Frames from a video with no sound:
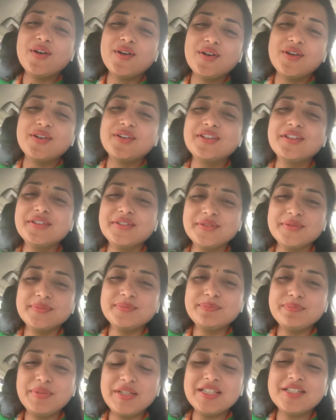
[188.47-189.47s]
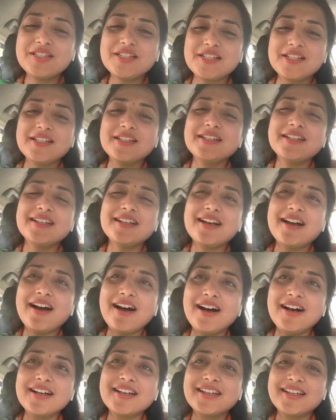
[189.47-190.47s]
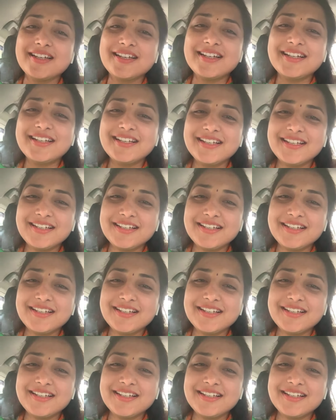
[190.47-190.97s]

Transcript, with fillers: और पीछे आग है